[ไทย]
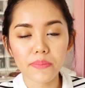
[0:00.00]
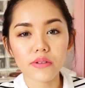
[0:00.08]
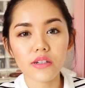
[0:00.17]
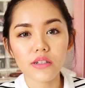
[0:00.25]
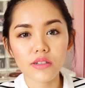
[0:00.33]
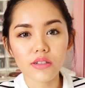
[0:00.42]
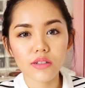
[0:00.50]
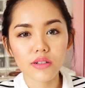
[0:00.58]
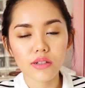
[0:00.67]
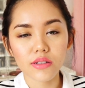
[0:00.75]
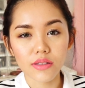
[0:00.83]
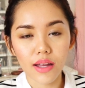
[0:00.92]
บหนึ่ง
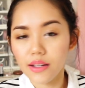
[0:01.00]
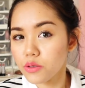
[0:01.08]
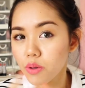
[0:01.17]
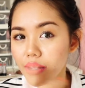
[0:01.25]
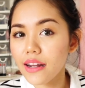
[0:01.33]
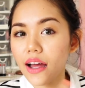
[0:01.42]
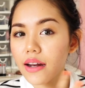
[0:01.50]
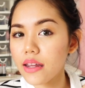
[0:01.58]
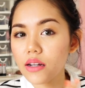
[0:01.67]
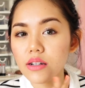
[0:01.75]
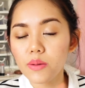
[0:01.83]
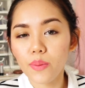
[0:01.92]
แต่ช่วงนี้หน้าดี
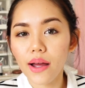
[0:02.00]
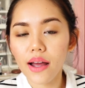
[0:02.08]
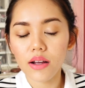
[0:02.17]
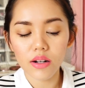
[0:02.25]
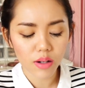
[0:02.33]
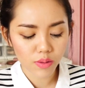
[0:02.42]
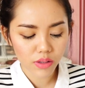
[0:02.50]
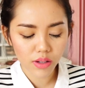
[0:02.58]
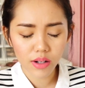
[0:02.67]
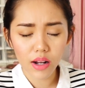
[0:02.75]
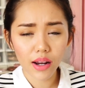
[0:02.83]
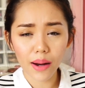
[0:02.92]
ขึ้นมากก็เลยรู้สึก
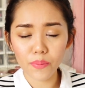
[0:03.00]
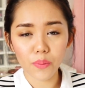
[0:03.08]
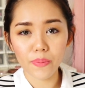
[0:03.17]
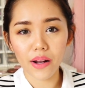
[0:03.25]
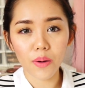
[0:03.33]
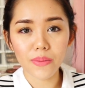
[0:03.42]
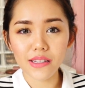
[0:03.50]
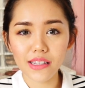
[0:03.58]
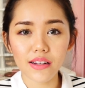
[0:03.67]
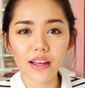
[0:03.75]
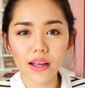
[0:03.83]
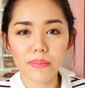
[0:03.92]
เรื่องการปกปิดเราไม่ซี
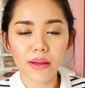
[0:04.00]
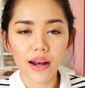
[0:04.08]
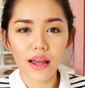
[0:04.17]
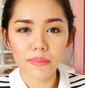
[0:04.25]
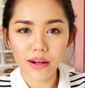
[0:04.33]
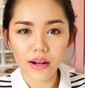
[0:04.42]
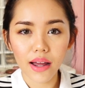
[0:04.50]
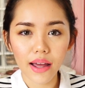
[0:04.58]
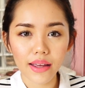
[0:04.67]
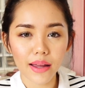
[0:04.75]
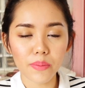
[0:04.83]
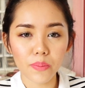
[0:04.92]
เรียสกันมาละมันให้
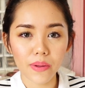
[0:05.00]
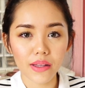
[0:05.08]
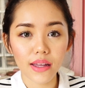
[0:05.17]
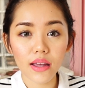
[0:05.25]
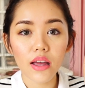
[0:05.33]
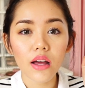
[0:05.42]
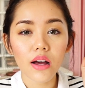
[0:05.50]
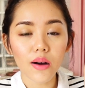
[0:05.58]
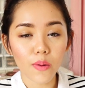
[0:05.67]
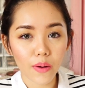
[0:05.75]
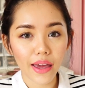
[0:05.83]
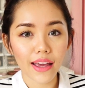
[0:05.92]
การปกปิดที่
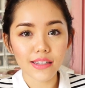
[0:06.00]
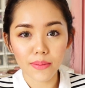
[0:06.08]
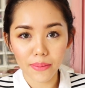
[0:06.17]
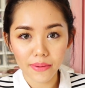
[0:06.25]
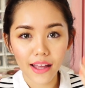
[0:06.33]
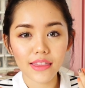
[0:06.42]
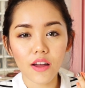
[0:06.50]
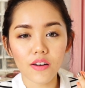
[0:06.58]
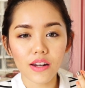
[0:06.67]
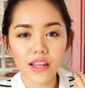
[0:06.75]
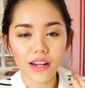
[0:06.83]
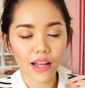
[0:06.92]
โอเคสำหรับหน้าตอน
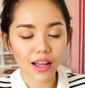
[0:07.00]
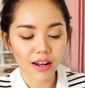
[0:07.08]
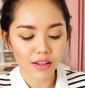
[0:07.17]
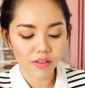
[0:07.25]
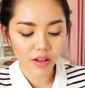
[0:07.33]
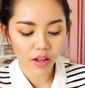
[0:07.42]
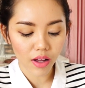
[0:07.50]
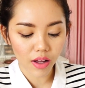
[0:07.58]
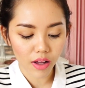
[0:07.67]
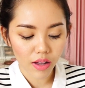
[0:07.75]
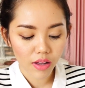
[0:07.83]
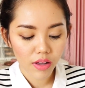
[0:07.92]
นี้นะคะแล้วก็
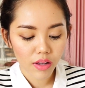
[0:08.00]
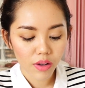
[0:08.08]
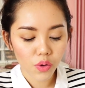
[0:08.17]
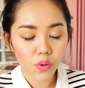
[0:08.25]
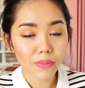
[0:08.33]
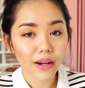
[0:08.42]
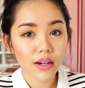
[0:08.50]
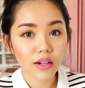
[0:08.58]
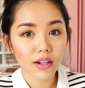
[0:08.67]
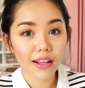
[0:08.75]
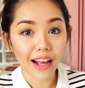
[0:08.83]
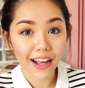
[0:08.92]
คุมมัน
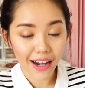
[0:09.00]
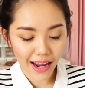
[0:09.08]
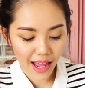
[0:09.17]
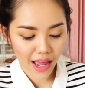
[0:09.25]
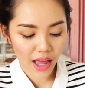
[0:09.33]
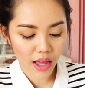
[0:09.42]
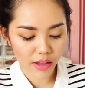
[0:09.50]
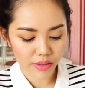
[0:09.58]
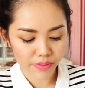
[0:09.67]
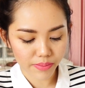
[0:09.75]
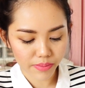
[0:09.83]
กลางๆ